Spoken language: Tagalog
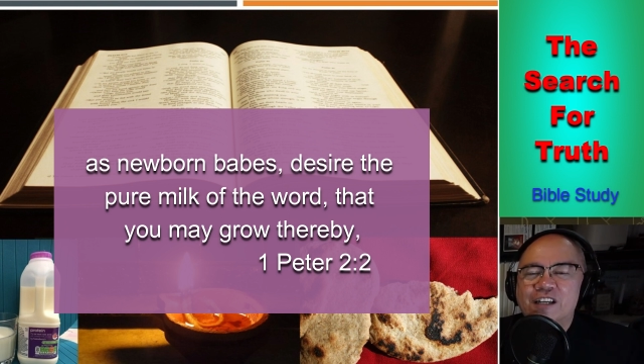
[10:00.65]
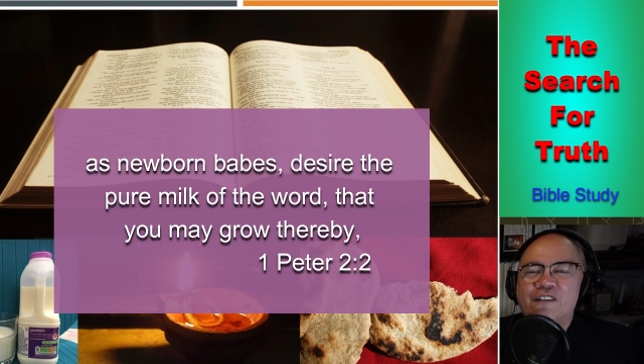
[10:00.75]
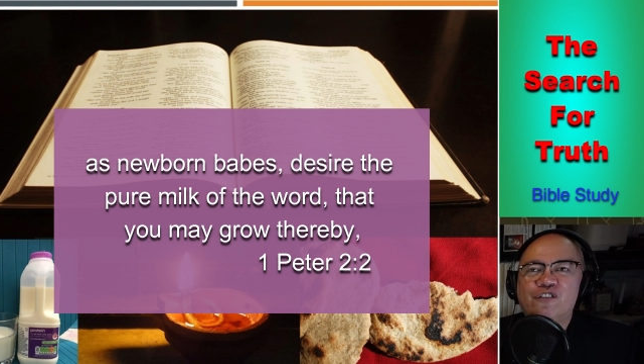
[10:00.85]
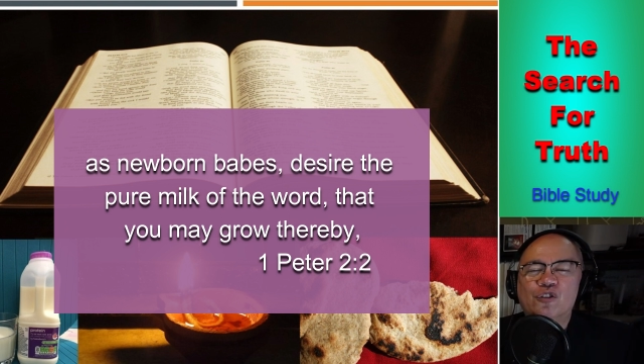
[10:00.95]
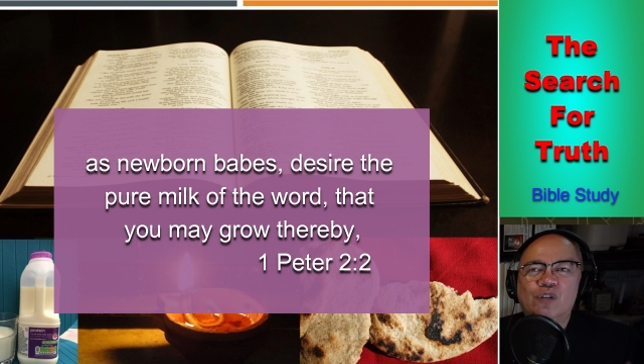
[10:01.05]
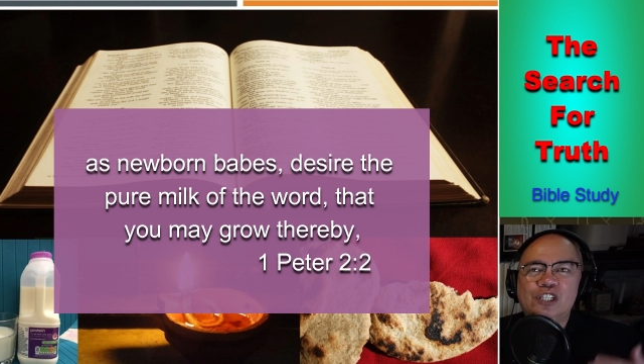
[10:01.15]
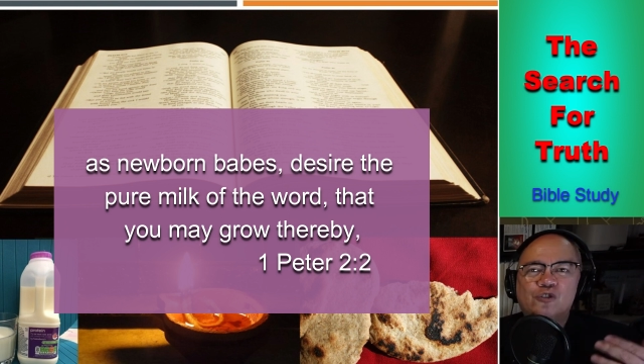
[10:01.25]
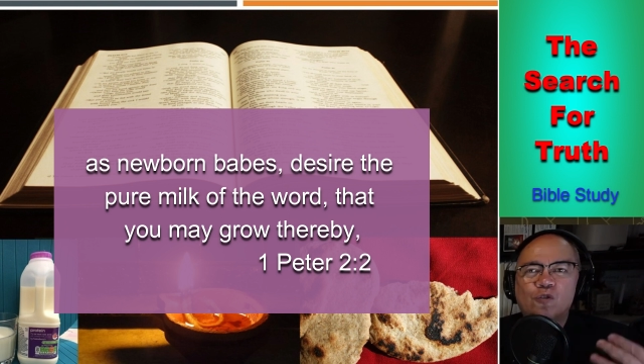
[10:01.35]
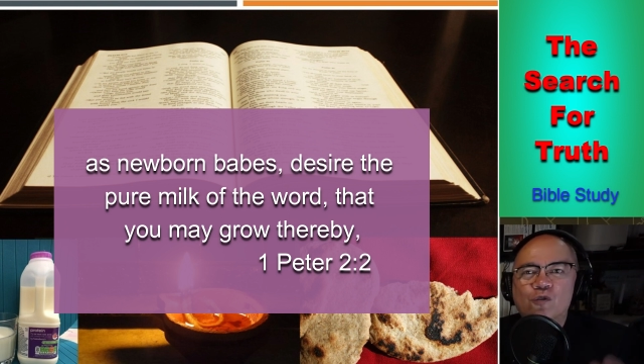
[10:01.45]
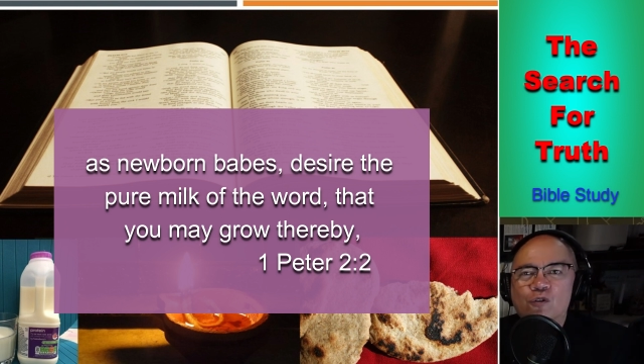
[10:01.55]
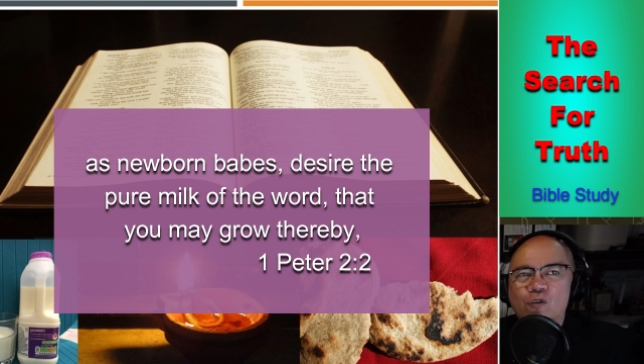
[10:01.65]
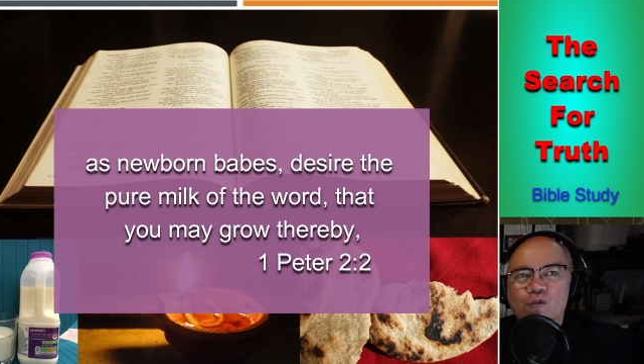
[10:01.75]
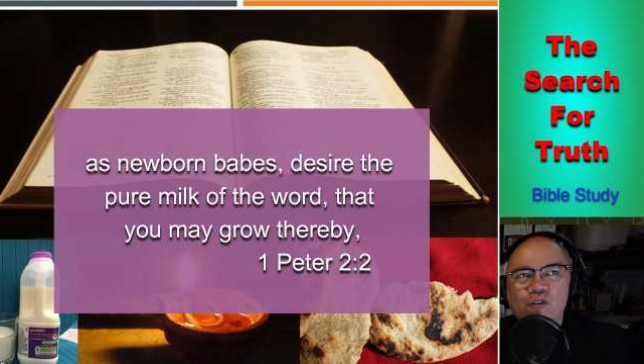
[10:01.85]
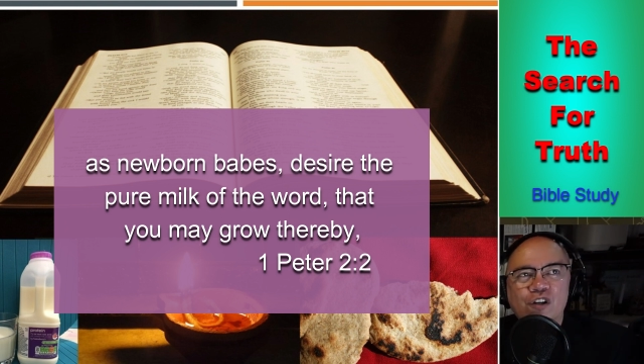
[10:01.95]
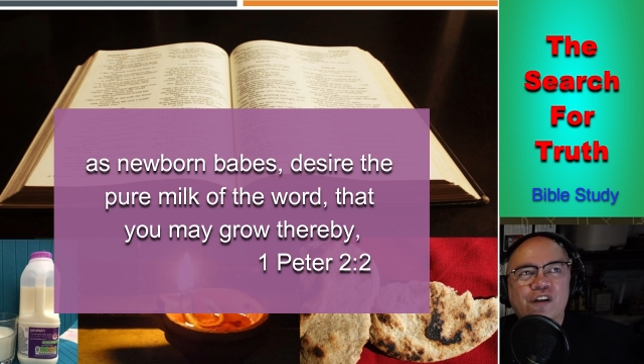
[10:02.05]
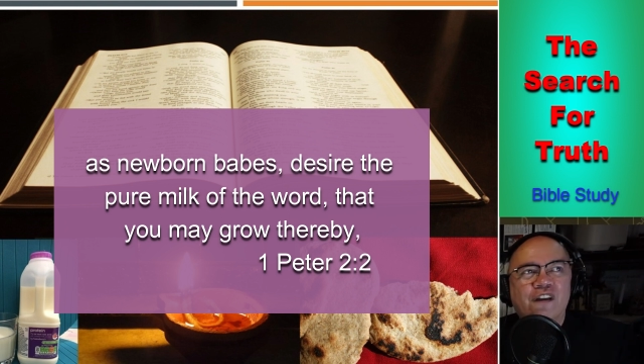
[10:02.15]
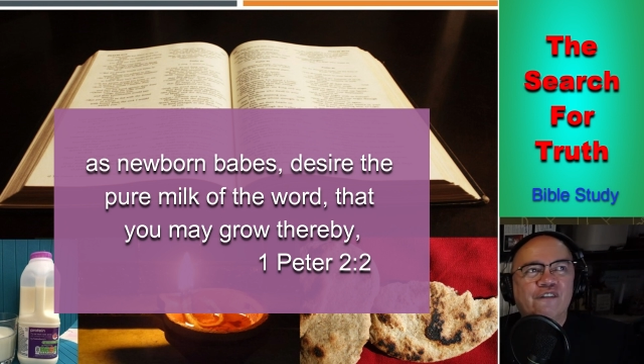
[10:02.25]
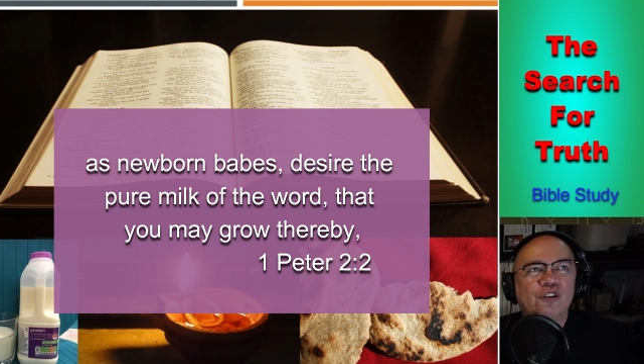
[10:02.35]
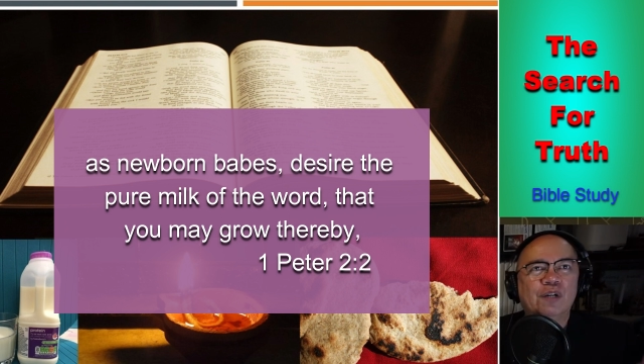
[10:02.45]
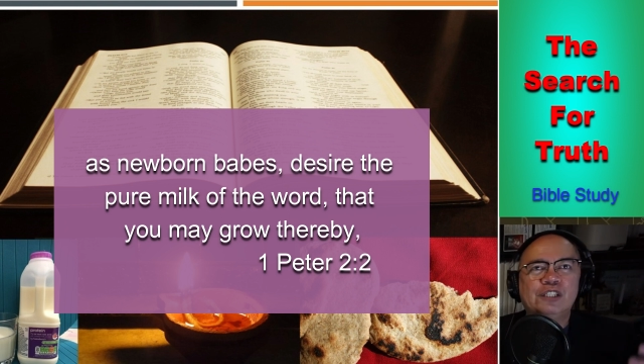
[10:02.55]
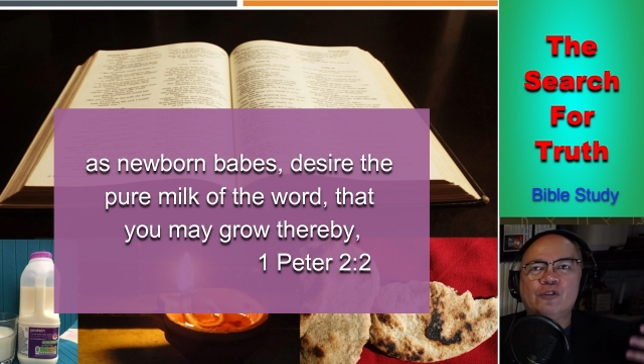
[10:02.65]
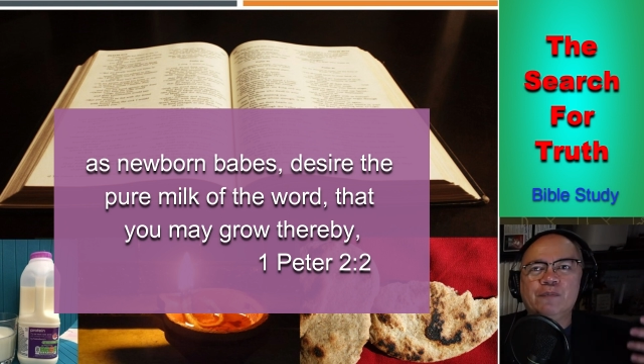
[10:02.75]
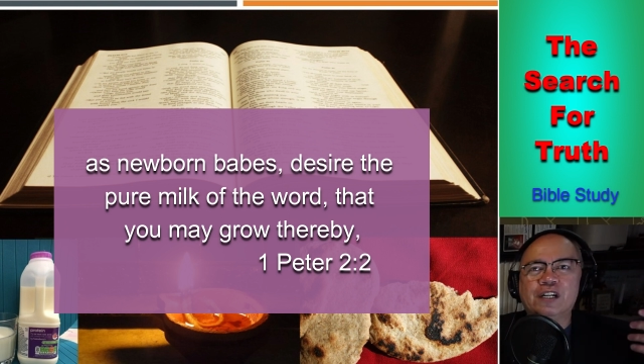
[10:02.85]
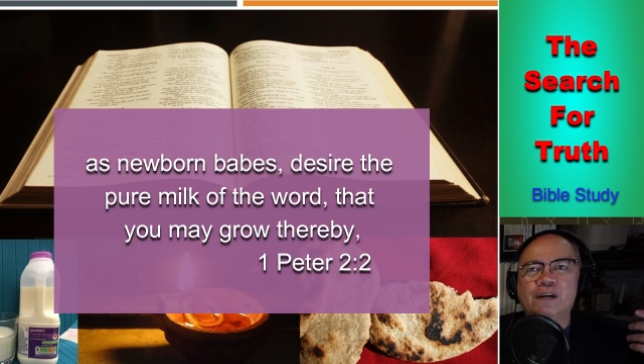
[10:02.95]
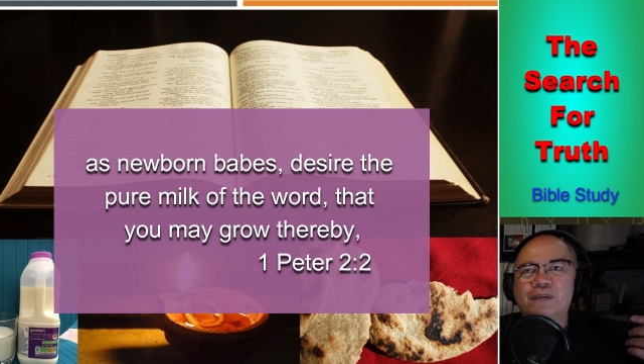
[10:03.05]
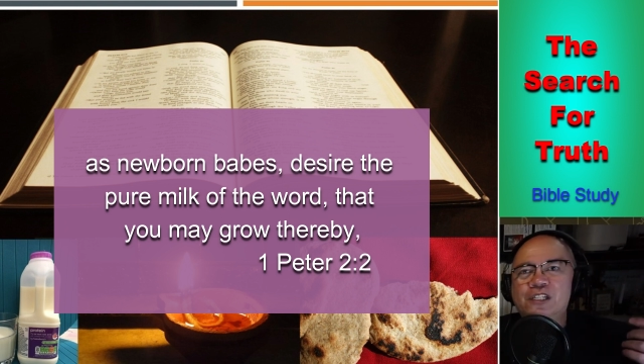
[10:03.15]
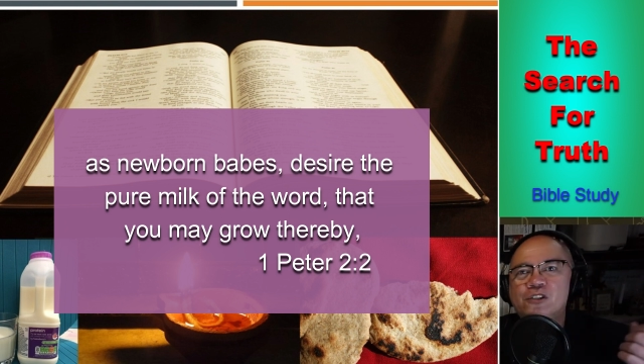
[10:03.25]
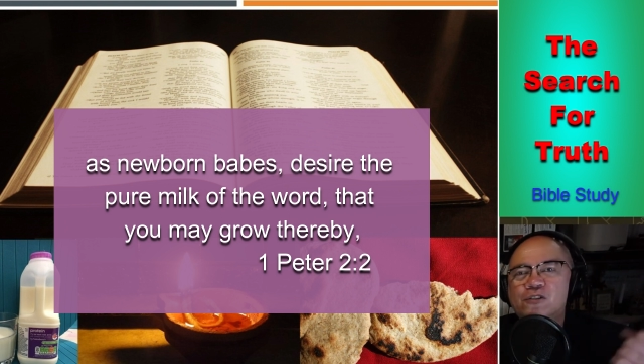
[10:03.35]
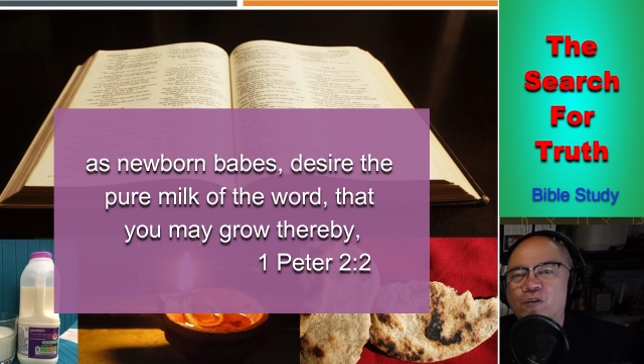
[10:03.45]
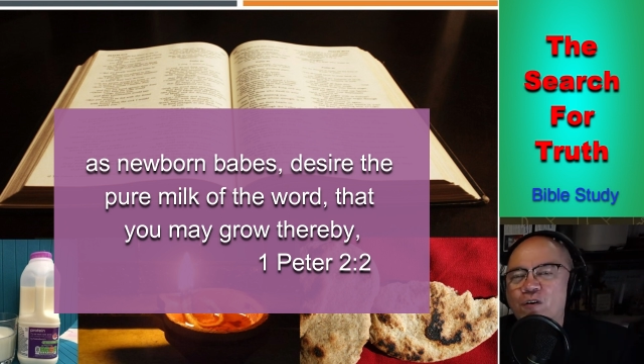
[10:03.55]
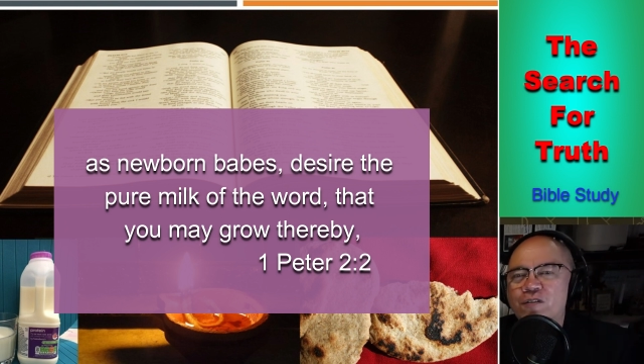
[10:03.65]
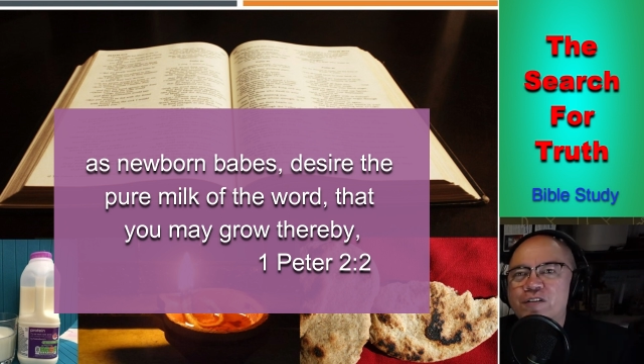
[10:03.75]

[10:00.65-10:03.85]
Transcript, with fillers: If you want to grow, if you want to become a strong